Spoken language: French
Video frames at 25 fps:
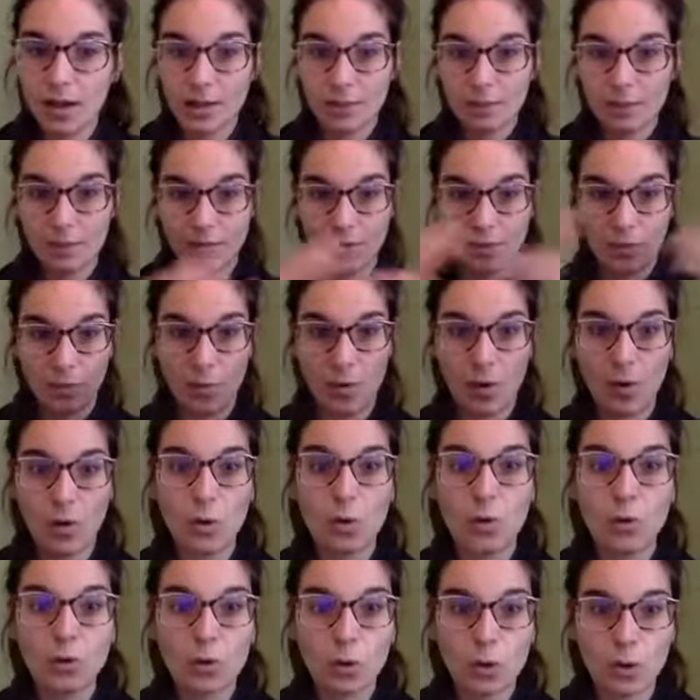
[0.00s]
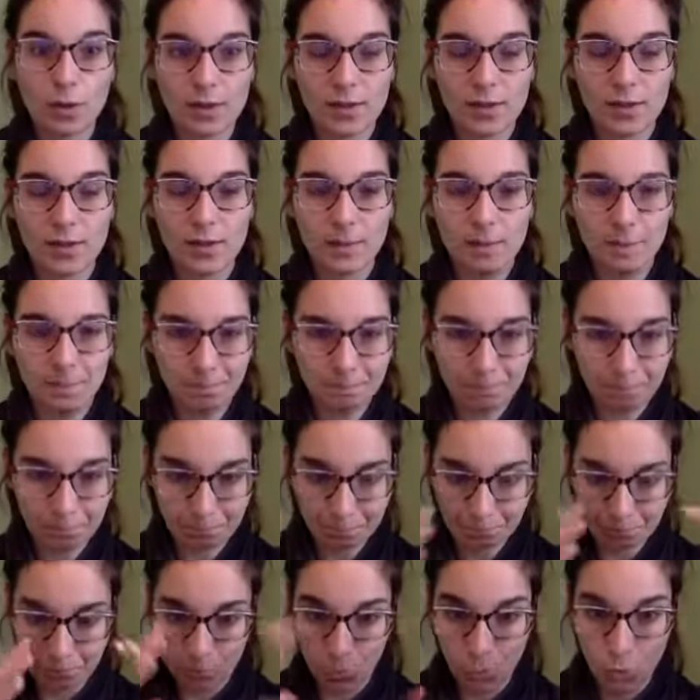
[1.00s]
ils vont autoriser
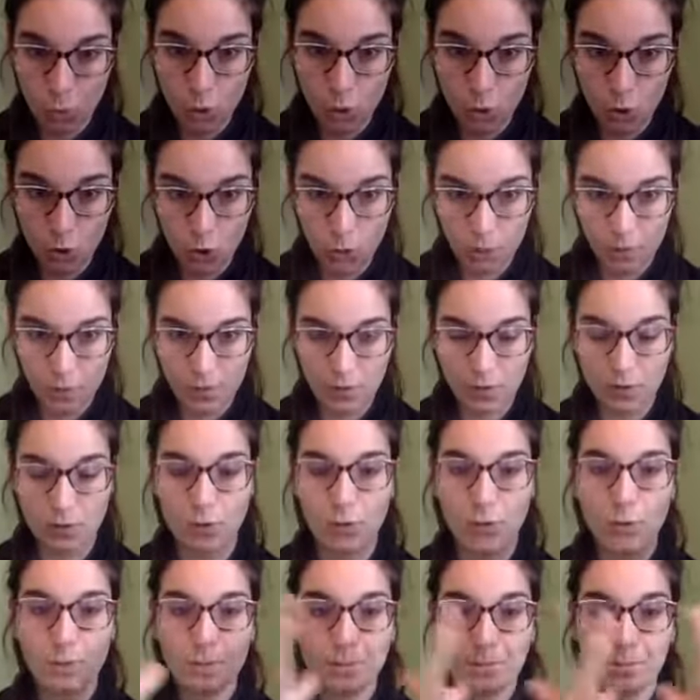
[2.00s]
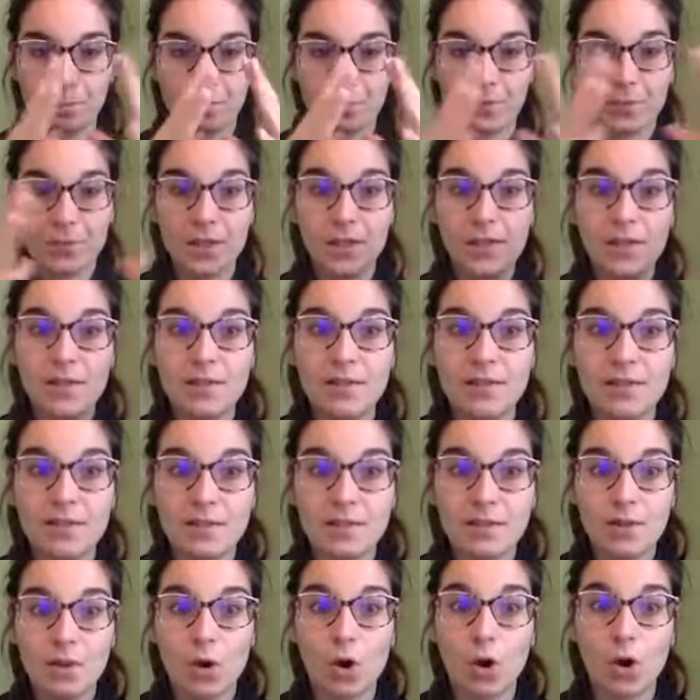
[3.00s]
beaucoup de choses parce que ils
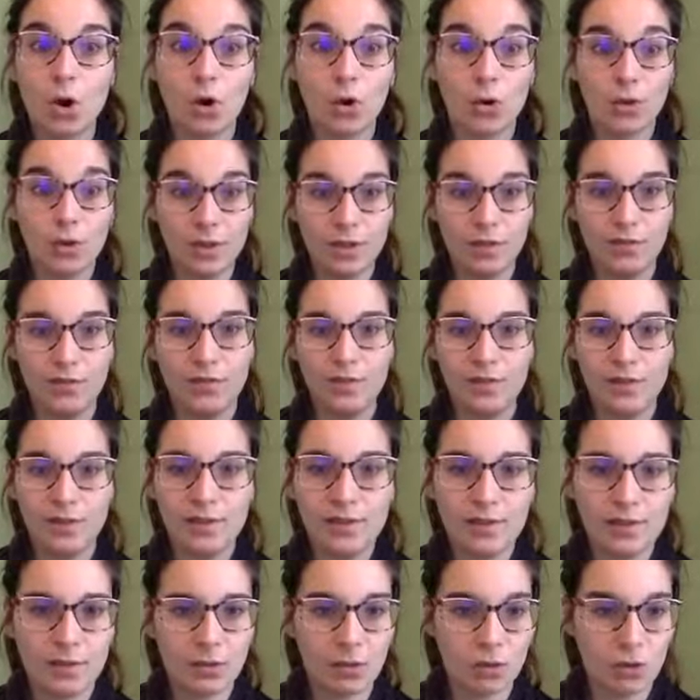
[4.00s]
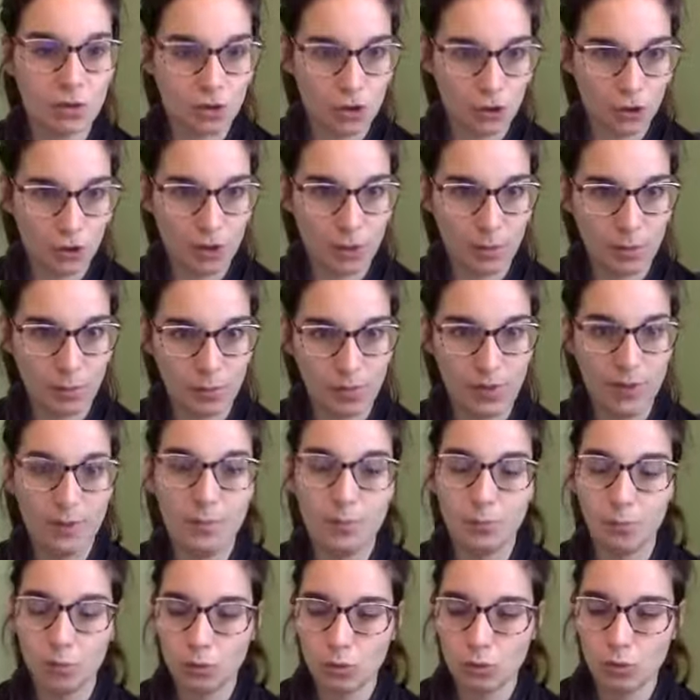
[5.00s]
redéfinissent le champ des possibles
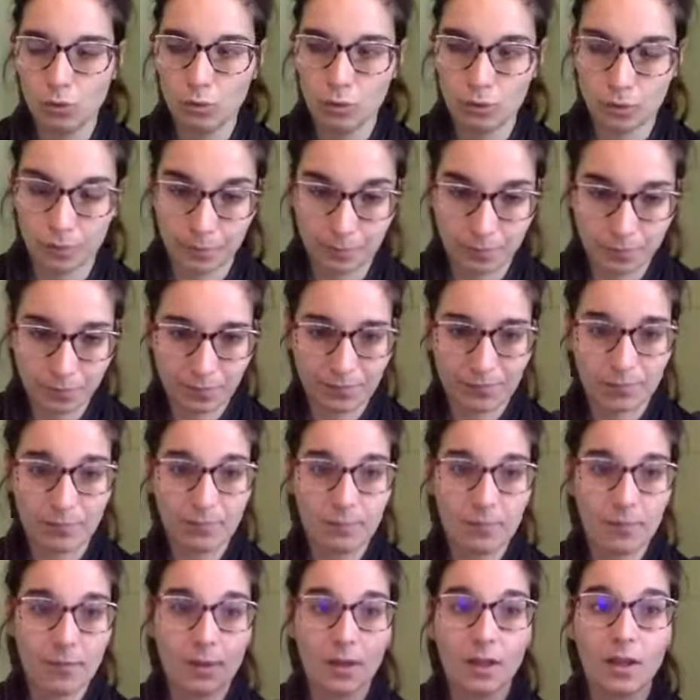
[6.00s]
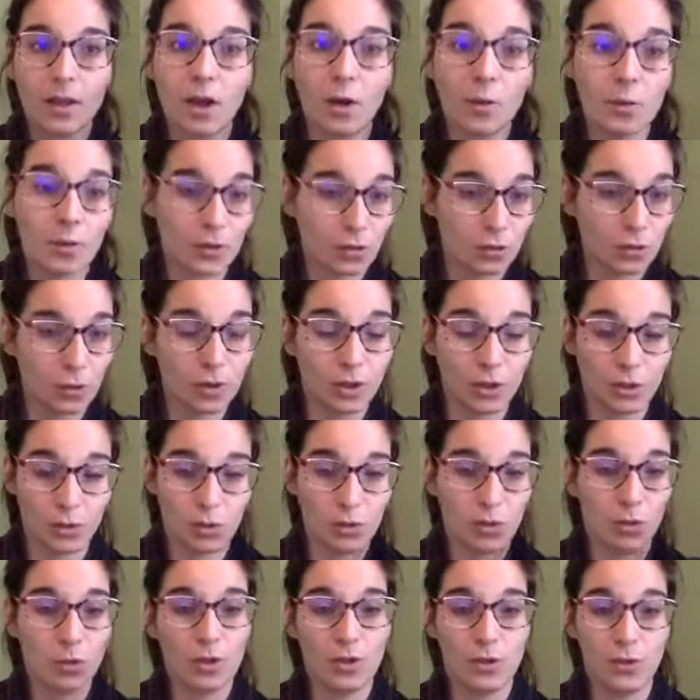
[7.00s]
pour tout le monde. Alors bien sûr, il y a
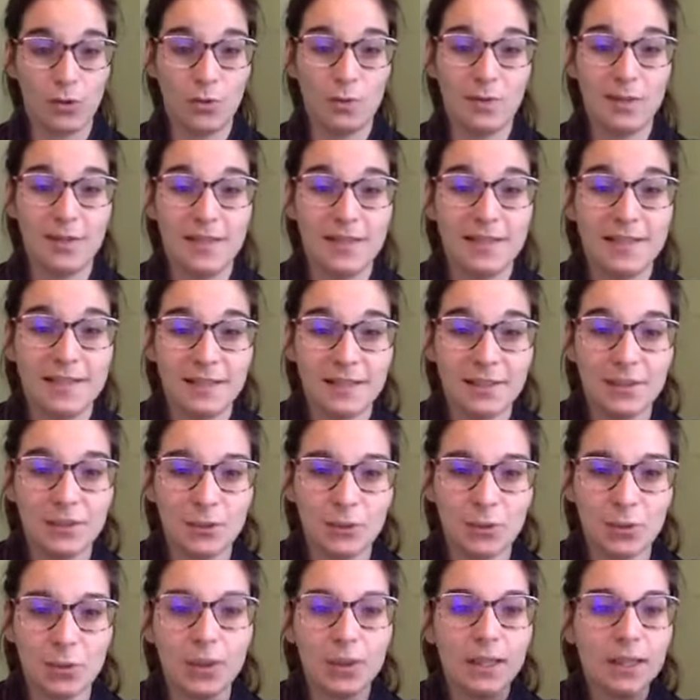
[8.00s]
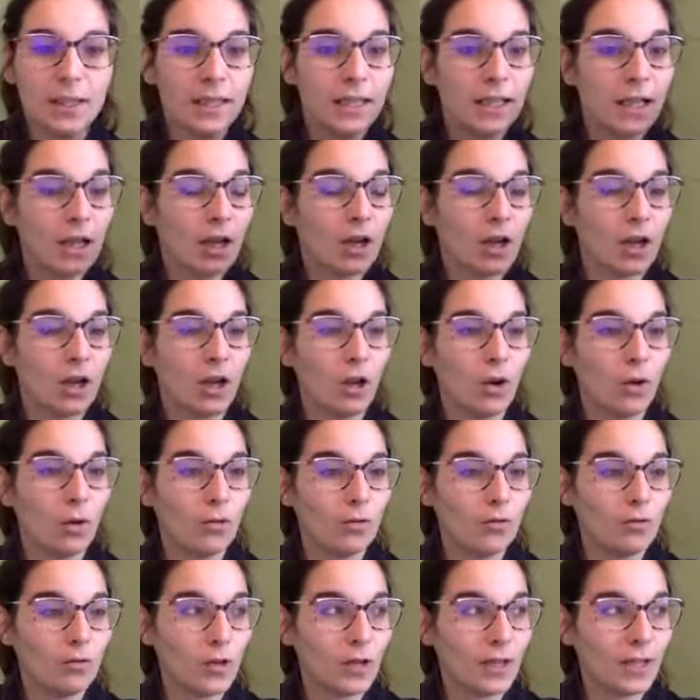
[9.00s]
toujours les subtilités de euh, on
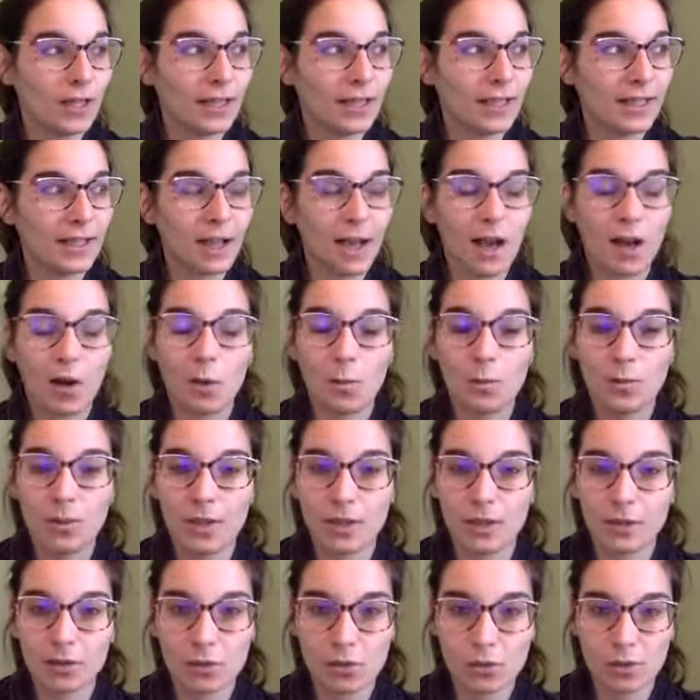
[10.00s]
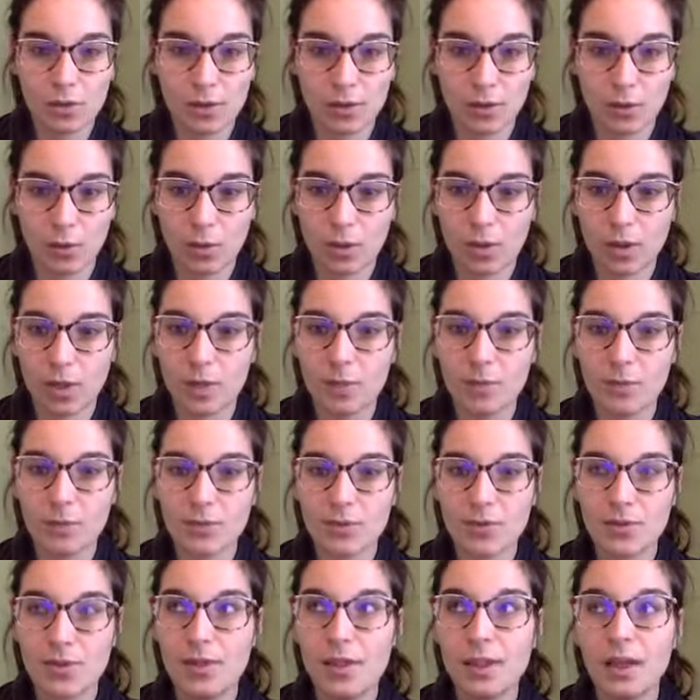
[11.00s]
voit quelqu'un a accompli quelque chose d'incroyable et on se
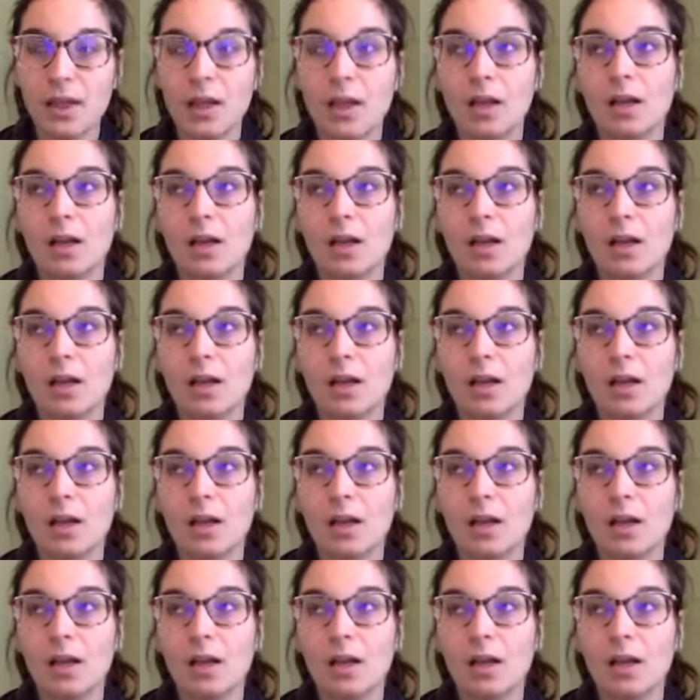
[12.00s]
dit